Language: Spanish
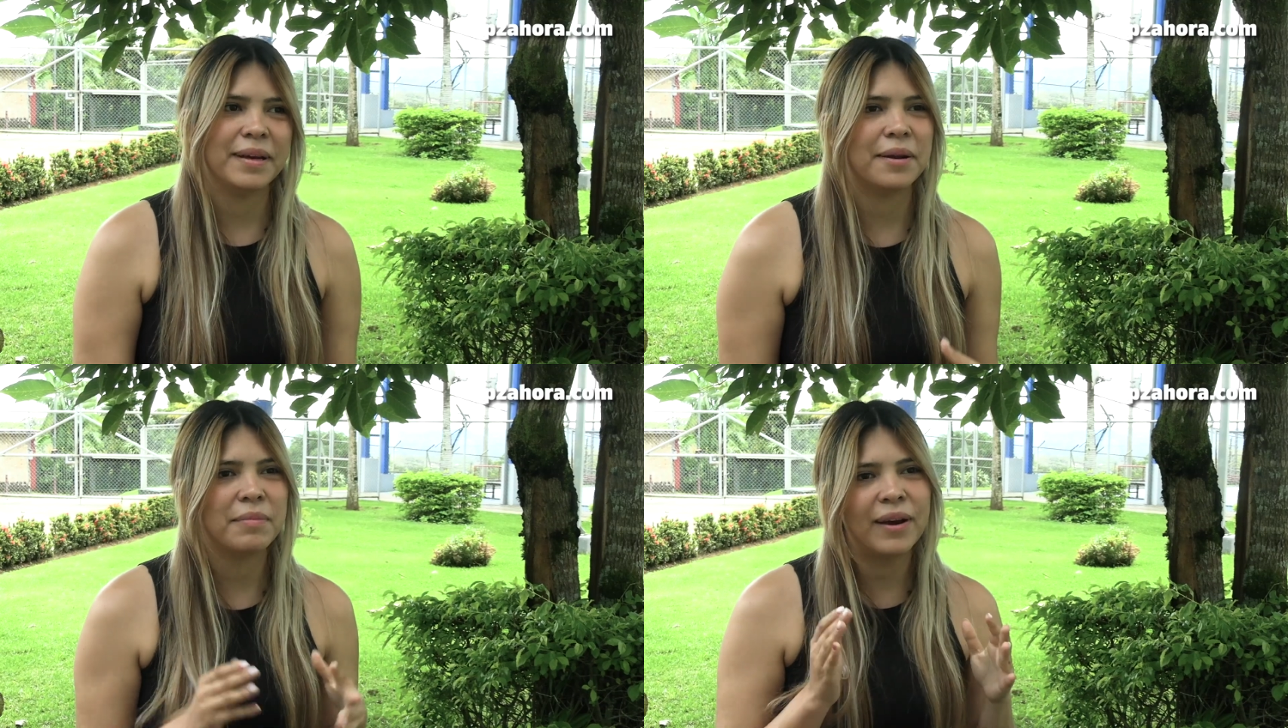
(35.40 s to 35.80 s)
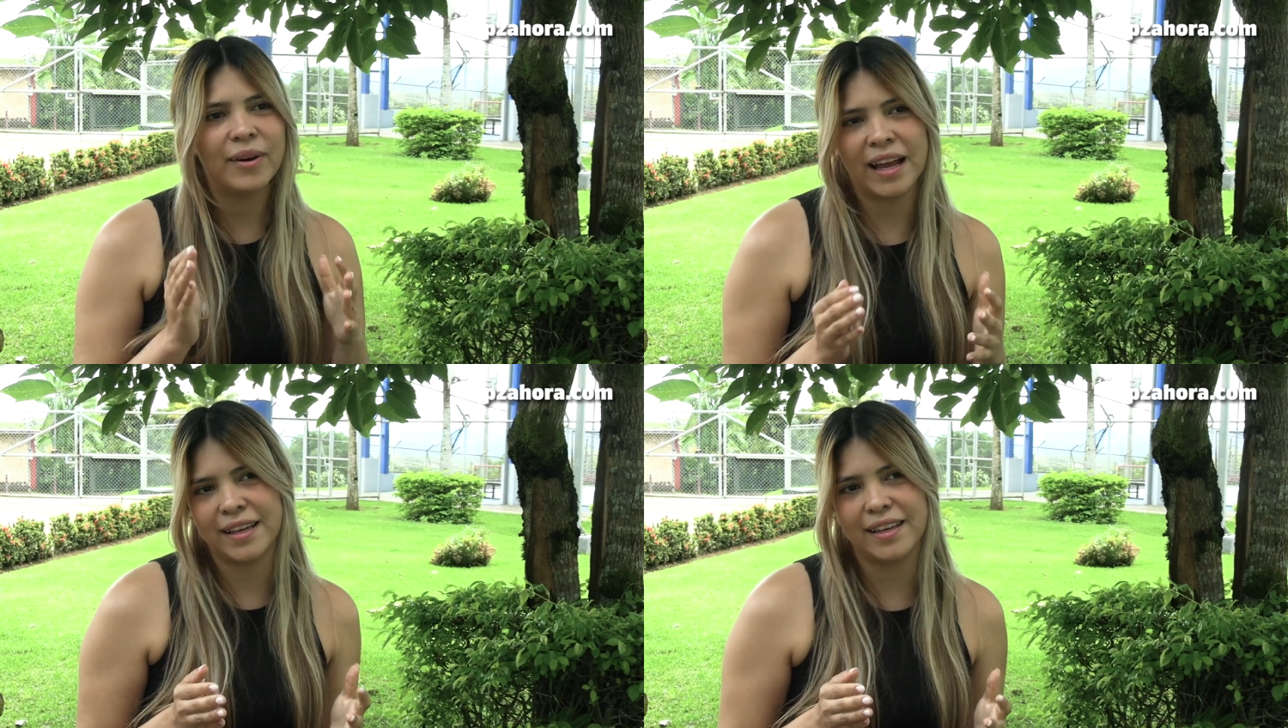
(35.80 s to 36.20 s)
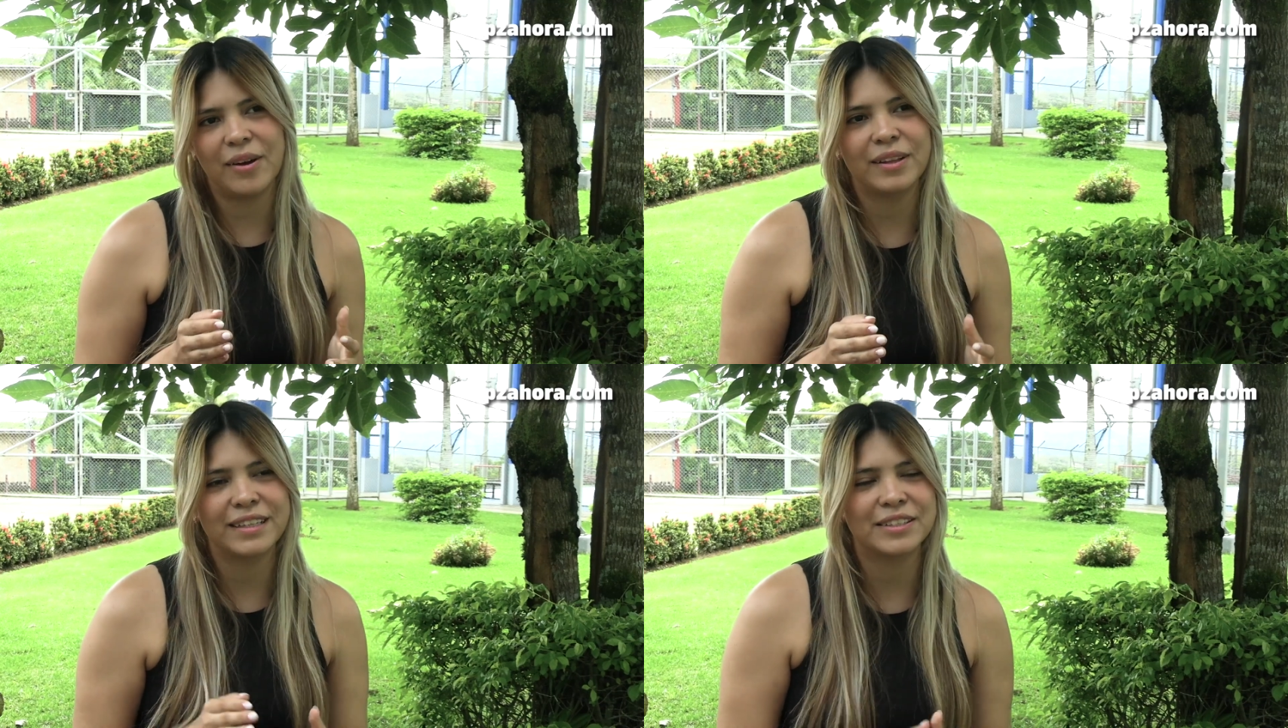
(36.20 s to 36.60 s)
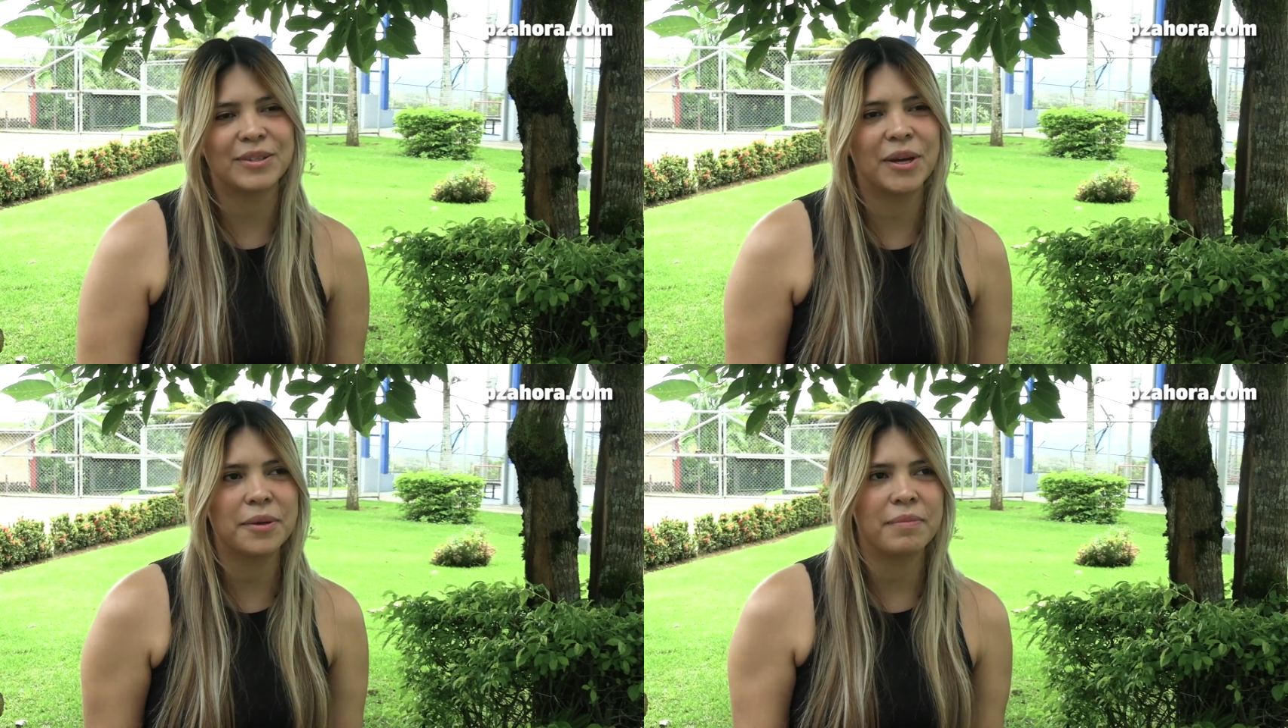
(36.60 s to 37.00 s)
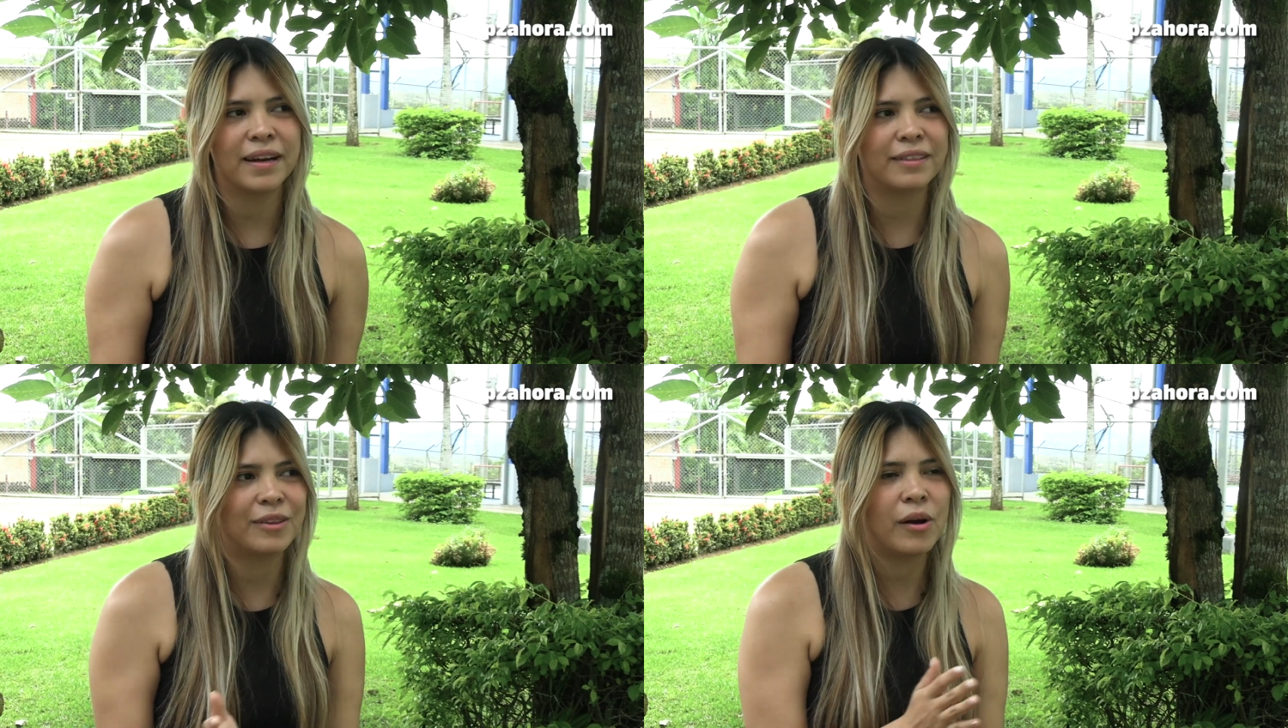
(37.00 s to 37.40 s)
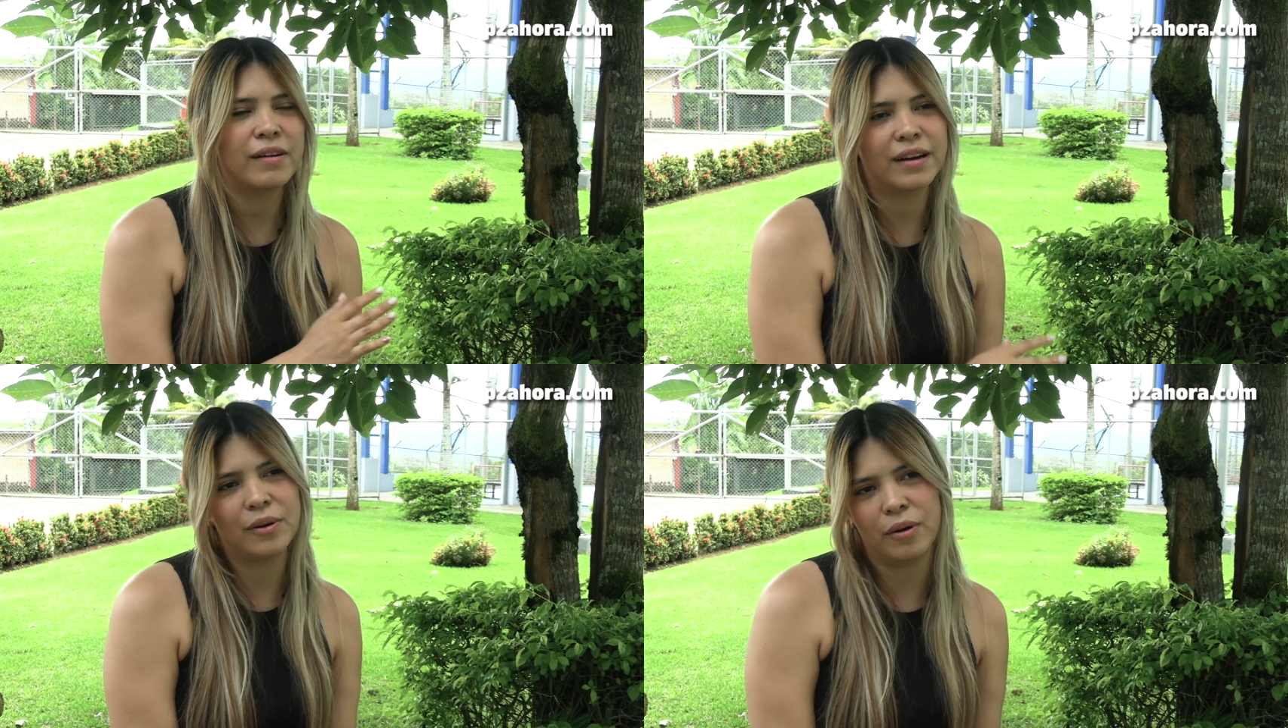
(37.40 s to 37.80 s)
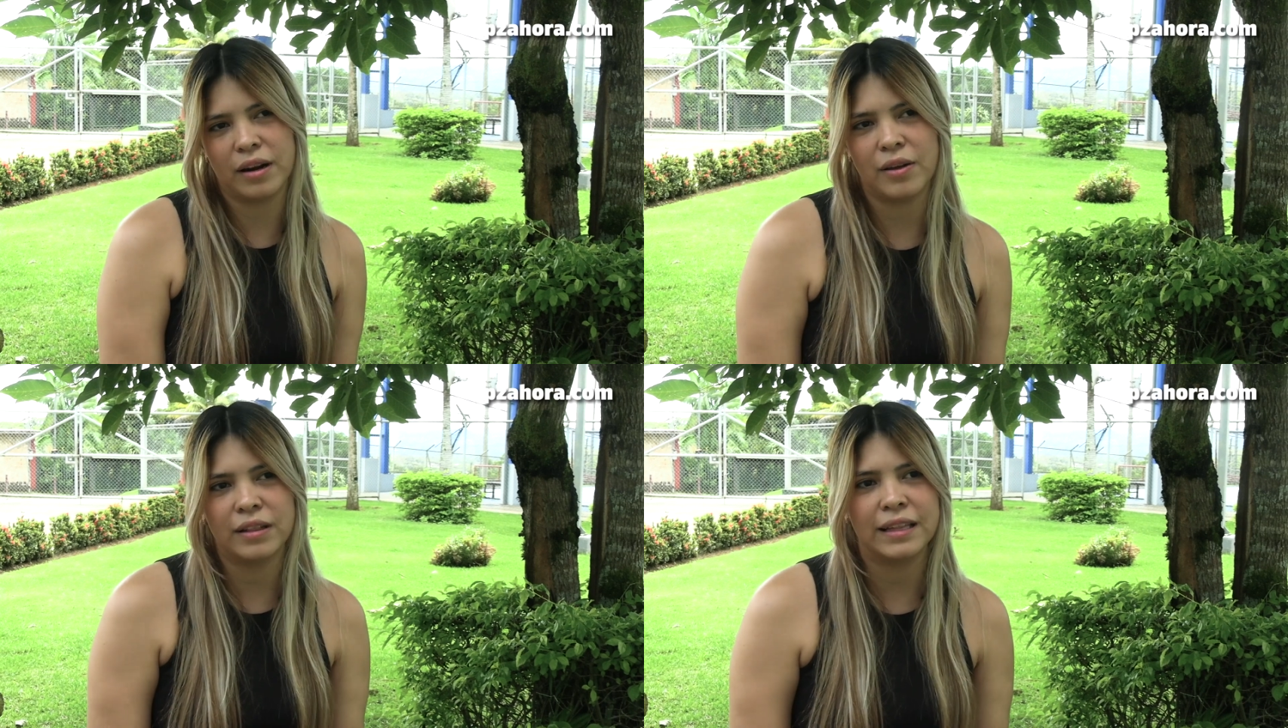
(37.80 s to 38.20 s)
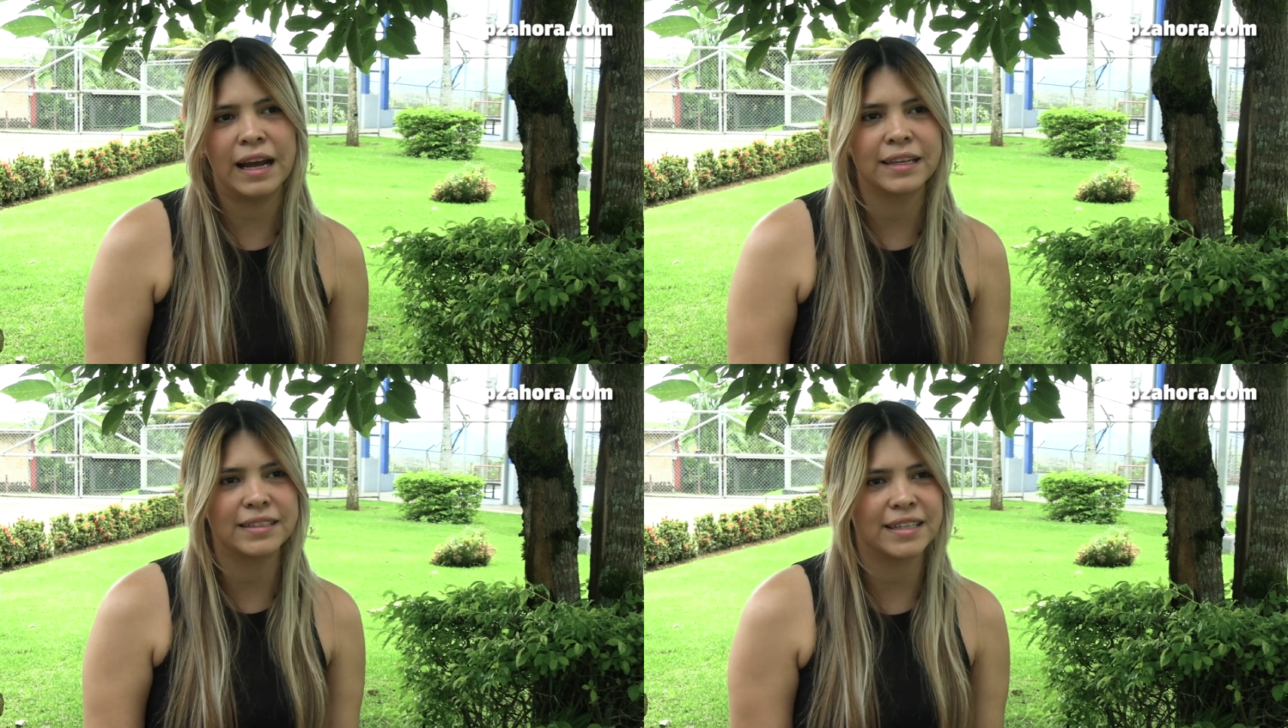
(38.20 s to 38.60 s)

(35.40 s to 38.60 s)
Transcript: verme hoy aquí donde estoy, ver todo el recorrido atrás,